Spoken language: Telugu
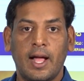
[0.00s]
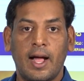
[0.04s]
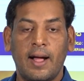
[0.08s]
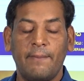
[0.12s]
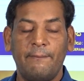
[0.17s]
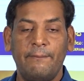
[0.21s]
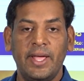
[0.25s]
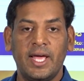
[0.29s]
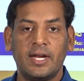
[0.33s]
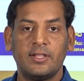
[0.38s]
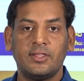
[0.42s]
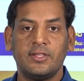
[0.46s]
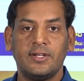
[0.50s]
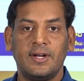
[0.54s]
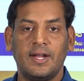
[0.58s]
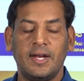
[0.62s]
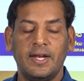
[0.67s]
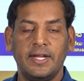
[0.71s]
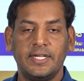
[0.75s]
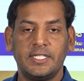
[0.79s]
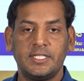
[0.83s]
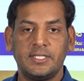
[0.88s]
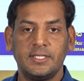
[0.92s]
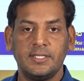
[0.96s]
అభ్యర్థుల
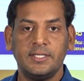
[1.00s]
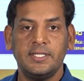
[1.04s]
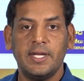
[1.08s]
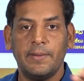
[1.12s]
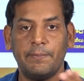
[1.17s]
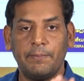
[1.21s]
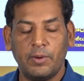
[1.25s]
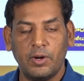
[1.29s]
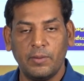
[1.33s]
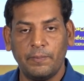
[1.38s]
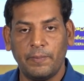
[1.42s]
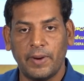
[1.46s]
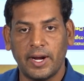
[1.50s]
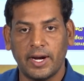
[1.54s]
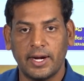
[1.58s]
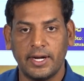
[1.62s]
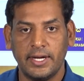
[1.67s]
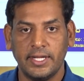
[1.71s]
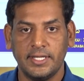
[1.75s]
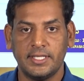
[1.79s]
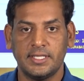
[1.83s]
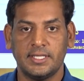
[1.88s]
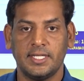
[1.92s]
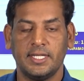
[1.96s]
లిస్టు ఎప్పుడు
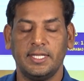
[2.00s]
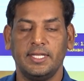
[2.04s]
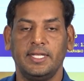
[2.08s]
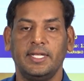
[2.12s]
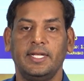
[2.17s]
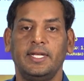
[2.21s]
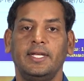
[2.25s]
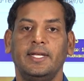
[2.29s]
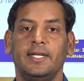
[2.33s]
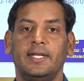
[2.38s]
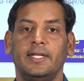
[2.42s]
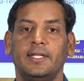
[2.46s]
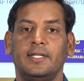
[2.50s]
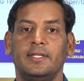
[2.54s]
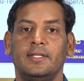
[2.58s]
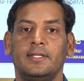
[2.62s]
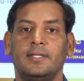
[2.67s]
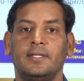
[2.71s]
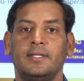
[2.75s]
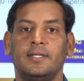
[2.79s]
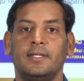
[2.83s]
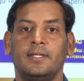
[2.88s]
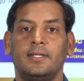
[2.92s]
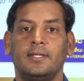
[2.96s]
ప్రకటిస్తుంది
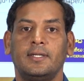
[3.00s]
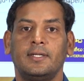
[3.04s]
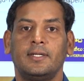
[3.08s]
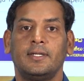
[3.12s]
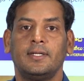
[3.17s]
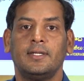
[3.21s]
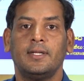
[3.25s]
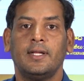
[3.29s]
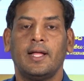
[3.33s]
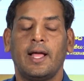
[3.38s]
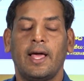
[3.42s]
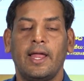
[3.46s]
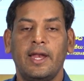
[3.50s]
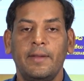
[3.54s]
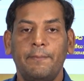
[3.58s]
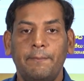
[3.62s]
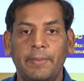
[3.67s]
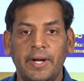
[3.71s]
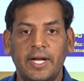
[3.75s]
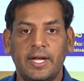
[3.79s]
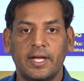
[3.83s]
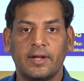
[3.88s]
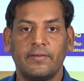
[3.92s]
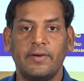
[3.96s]
అని
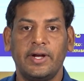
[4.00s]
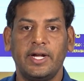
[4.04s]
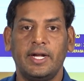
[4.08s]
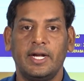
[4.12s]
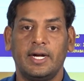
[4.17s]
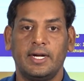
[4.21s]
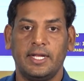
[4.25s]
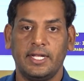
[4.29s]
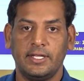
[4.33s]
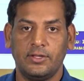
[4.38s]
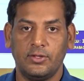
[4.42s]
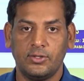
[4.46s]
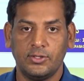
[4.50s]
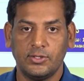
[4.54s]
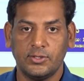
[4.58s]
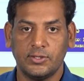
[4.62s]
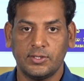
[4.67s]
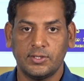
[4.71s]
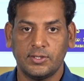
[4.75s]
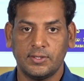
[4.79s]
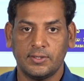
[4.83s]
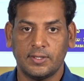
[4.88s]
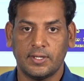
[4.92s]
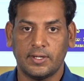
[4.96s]
పిట్టకు పెట్టినట్టే ఎదురు
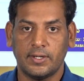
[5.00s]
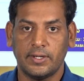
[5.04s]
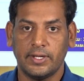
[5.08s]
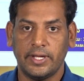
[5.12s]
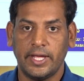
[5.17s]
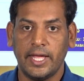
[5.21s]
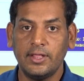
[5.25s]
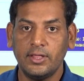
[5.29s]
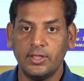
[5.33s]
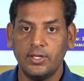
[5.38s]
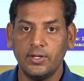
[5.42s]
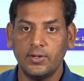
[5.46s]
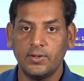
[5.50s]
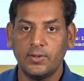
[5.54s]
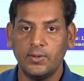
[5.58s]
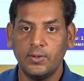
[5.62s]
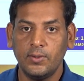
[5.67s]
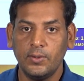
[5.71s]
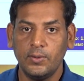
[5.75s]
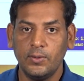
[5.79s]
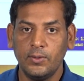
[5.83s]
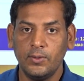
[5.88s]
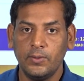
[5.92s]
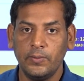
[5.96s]
చూస్తున్నారు ఎందుకు
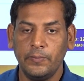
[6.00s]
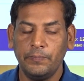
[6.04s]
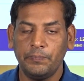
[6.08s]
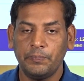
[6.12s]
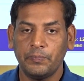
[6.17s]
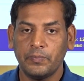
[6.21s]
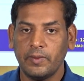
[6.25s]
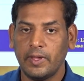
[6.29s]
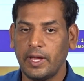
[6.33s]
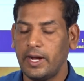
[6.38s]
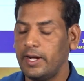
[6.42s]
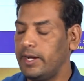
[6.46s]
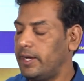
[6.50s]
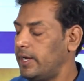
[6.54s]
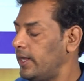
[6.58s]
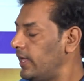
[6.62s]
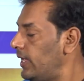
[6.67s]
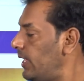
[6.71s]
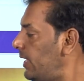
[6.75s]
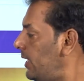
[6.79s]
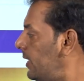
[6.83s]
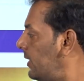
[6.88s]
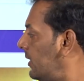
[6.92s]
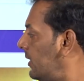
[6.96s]
అంటే